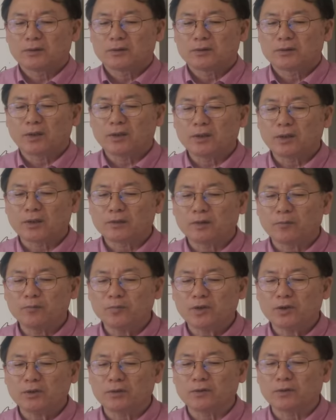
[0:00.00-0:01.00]
저희가
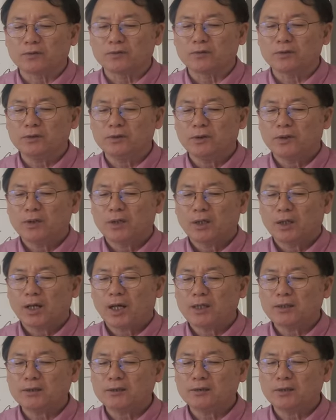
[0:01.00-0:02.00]
섬기는 것은
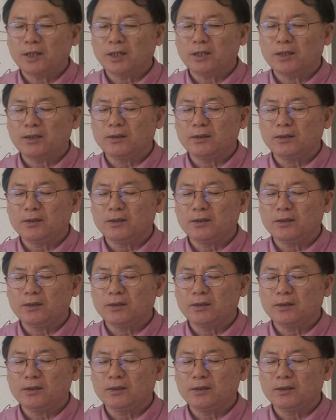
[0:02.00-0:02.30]
하늘에